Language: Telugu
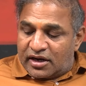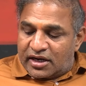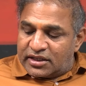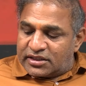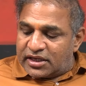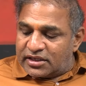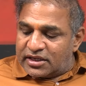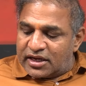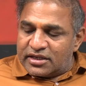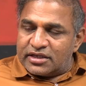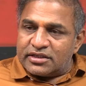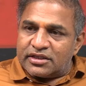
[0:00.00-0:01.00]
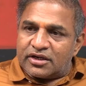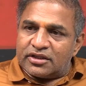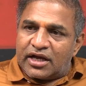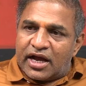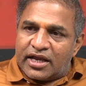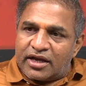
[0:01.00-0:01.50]
ఆదేశాలు జారీ చేసిన తర్వాత
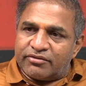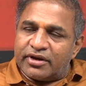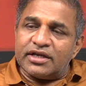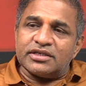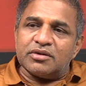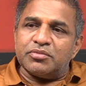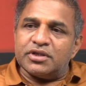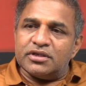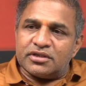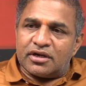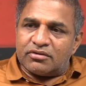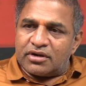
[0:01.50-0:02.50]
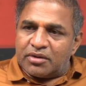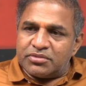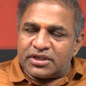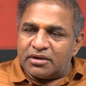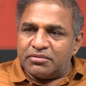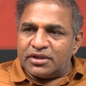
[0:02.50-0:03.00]
ఆ ఎంక్వైరీకి సంబంధించినటువంటి
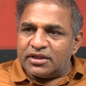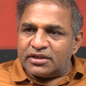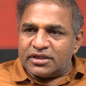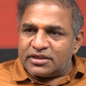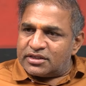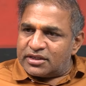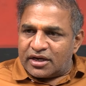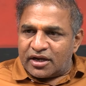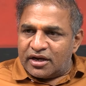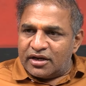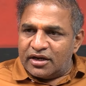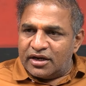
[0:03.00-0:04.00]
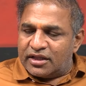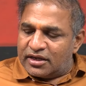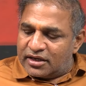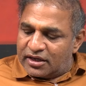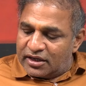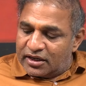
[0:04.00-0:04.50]
అంశాల మీద చర్చ జరగాలి
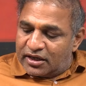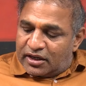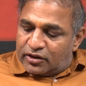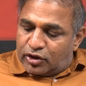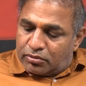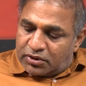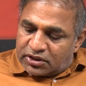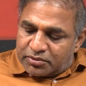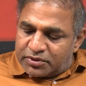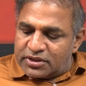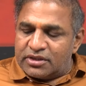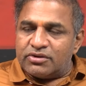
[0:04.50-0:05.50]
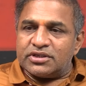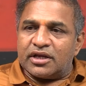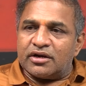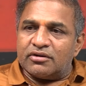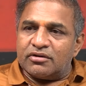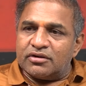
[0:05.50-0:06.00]
లేదంటే తిరుమల తిరుపతి
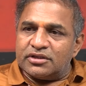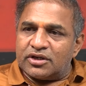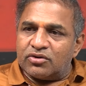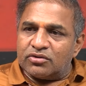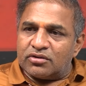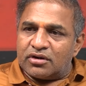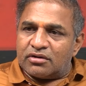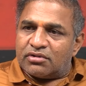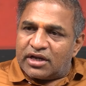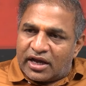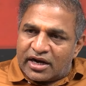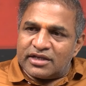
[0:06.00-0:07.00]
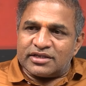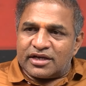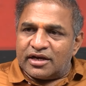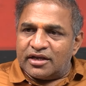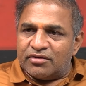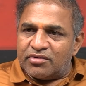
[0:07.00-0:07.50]
దేవస్థానంలో జరుగుతున్నటువంటి
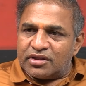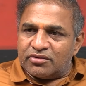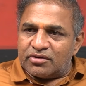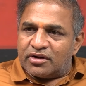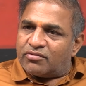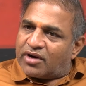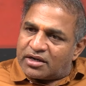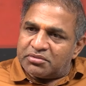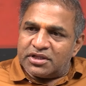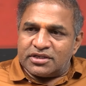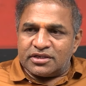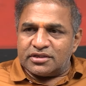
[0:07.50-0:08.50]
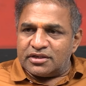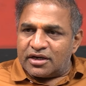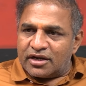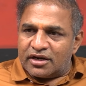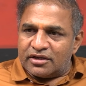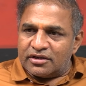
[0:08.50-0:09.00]
అరాచకాలు ఏమైతే ఉన్నాయో వాటి మీద చర్చ
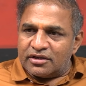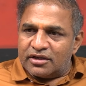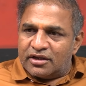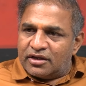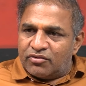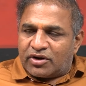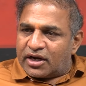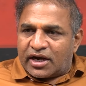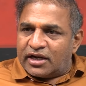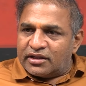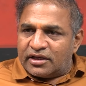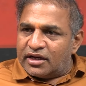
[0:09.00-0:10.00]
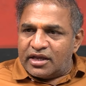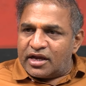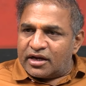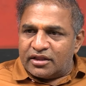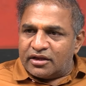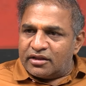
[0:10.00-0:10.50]
జరగాలి ఒక కల్తీ నెయ్యే కాదు